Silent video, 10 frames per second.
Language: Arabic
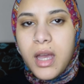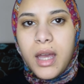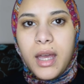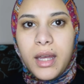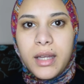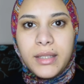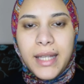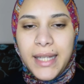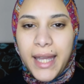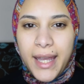آه،
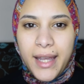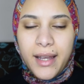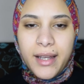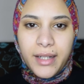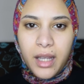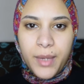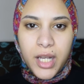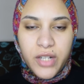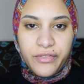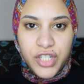تاني حاجة احنا كمان
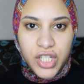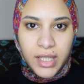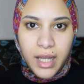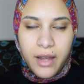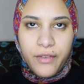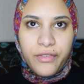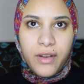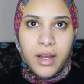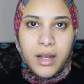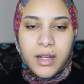عشان في الشتاء
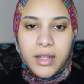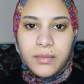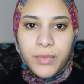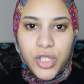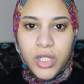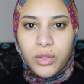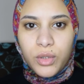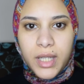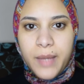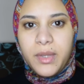فالبشرة
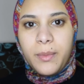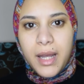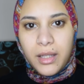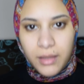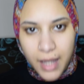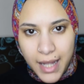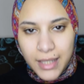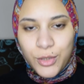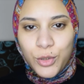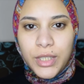الدهنية بتبقى
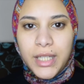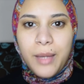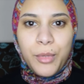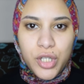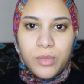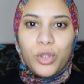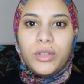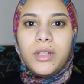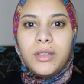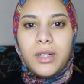اقل دهنية بشرة
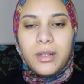مختلطة